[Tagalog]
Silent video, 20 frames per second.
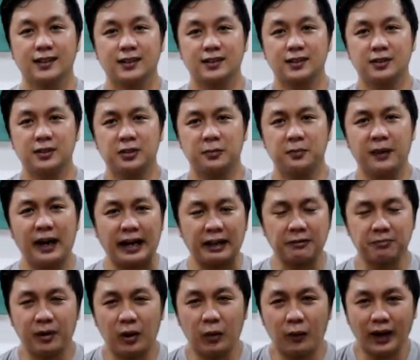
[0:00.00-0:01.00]
So bakit
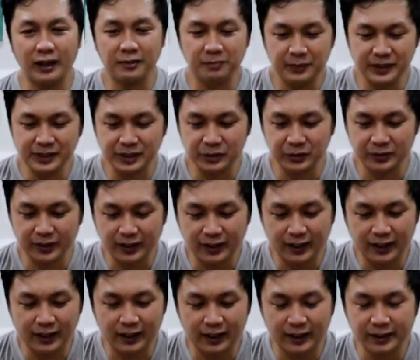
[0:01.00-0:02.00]
ba One Piece yung
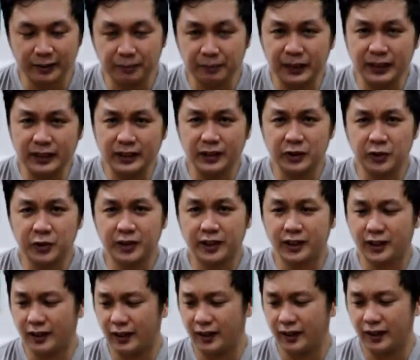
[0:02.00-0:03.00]
uh, napili ko
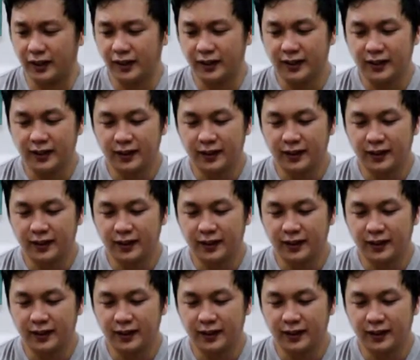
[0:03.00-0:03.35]
na